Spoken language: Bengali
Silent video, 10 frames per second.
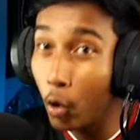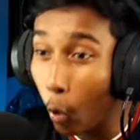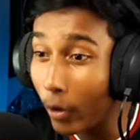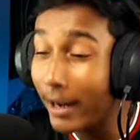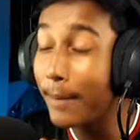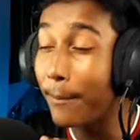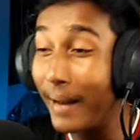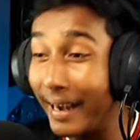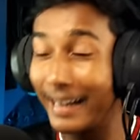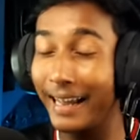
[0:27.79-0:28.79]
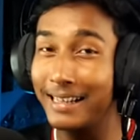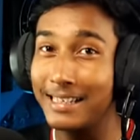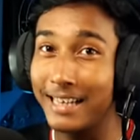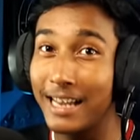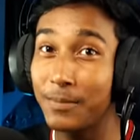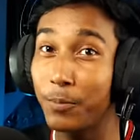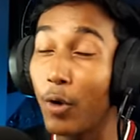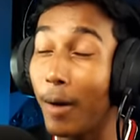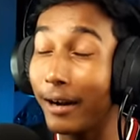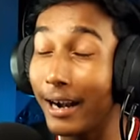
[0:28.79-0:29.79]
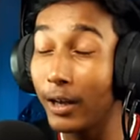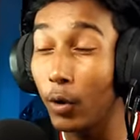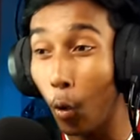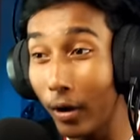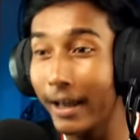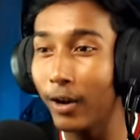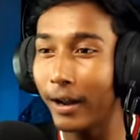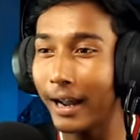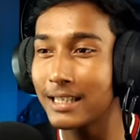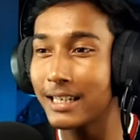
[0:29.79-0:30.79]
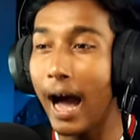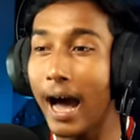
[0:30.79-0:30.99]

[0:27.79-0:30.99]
গোল্ডেন প্লেট লাগিয়ে দিয়েছি গাইস পুরো আমার গাড়ি গোল্ডেন হয়ে গেছে